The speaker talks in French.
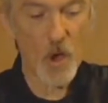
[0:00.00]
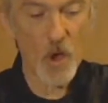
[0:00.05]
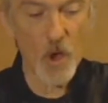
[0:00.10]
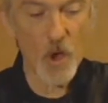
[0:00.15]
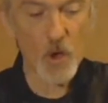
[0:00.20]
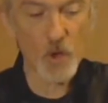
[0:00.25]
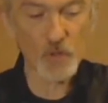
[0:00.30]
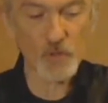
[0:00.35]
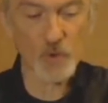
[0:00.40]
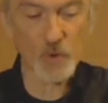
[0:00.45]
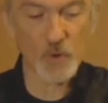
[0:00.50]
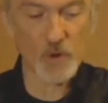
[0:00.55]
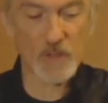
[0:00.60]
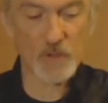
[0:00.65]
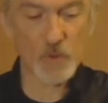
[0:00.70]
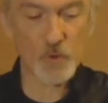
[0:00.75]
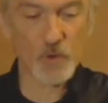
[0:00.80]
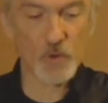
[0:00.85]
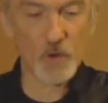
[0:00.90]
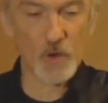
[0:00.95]
entre les
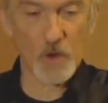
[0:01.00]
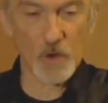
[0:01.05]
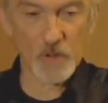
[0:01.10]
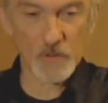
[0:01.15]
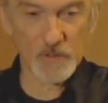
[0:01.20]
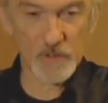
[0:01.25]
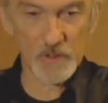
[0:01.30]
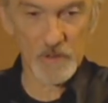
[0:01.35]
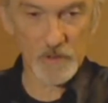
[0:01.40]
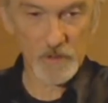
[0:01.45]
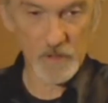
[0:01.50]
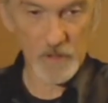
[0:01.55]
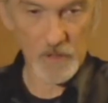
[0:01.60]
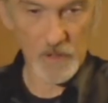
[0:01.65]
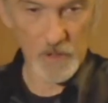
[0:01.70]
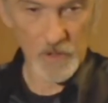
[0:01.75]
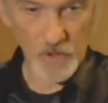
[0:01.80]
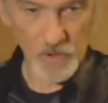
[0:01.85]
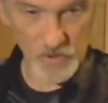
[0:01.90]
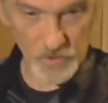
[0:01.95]
deux cordes
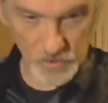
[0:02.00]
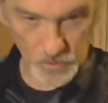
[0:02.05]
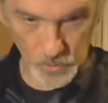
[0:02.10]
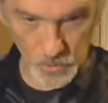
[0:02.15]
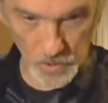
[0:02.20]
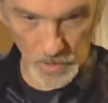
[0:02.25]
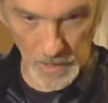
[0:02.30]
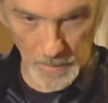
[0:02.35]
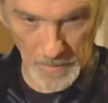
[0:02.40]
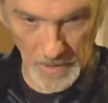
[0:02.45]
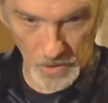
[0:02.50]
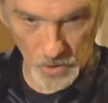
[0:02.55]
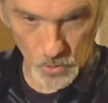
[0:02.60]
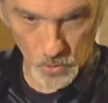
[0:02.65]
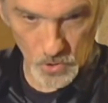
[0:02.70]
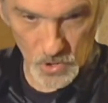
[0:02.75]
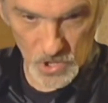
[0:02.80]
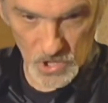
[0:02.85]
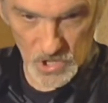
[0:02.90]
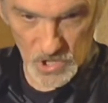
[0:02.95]
sur la main
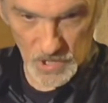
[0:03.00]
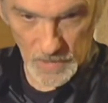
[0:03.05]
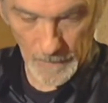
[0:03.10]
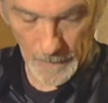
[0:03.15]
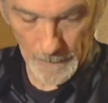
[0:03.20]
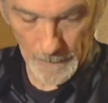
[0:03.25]
gauche.